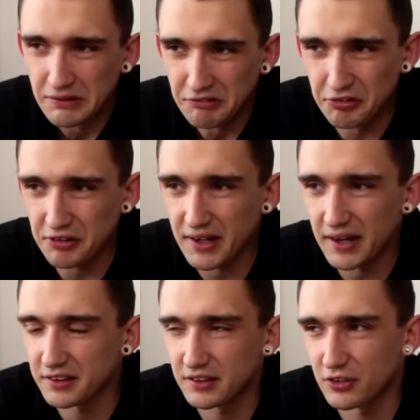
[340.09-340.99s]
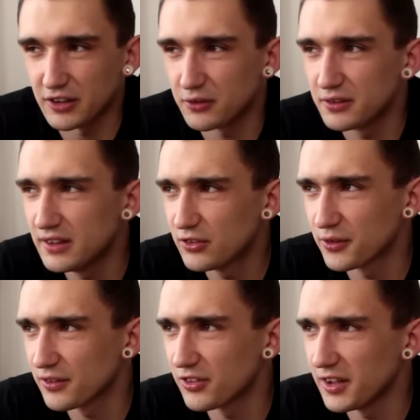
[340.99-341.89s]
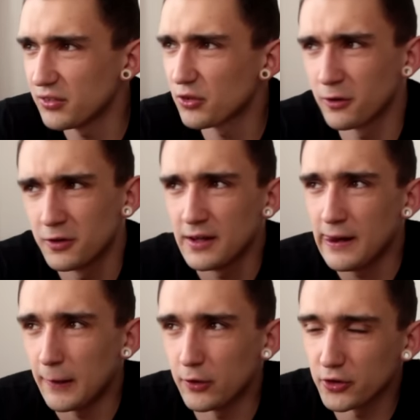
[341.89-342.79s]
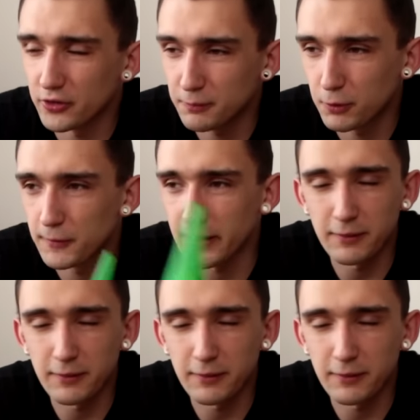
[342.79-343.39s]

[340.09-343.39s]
wüsste ich gar nicht, also habe ich noch nie so gesehen, so, aber noch nie probiert.